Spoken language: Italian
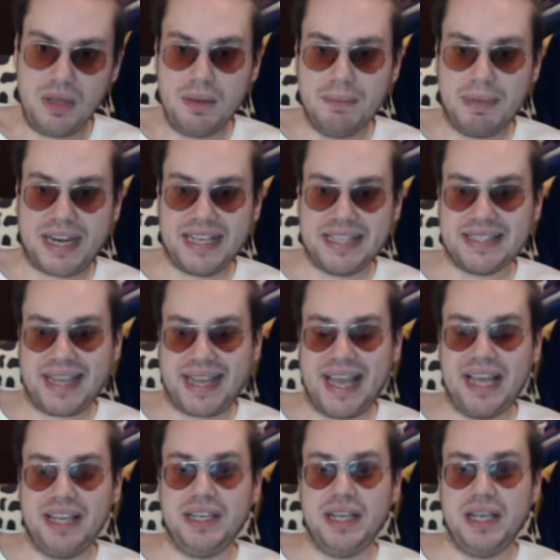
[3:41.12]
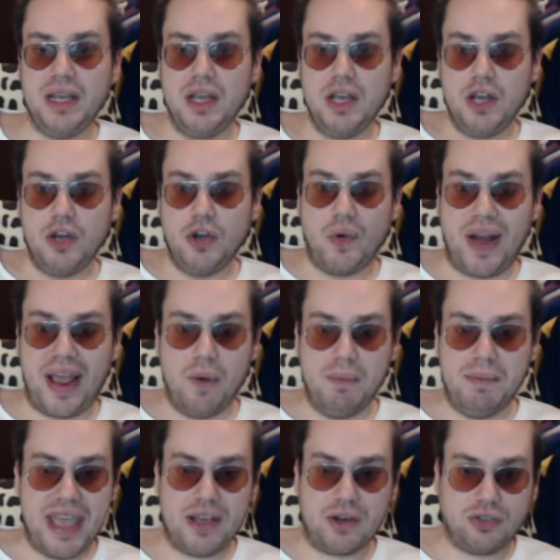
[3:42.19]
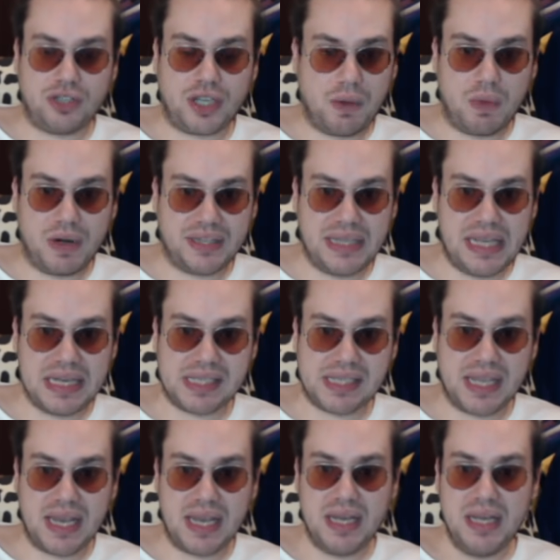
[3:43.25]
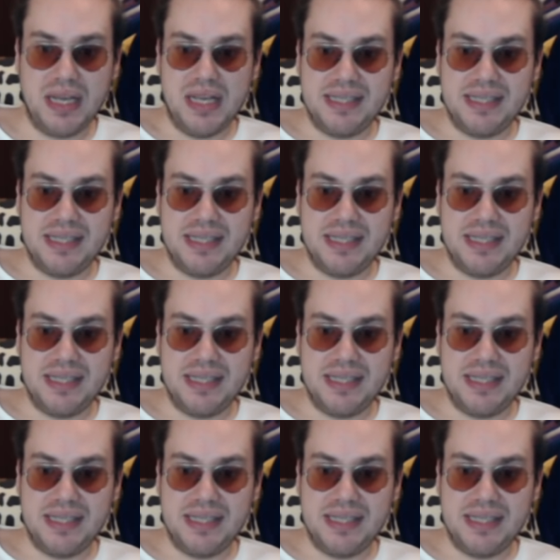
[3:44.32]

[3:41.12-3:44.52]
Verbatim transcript: perché Zaccagni non è un mero trequartista,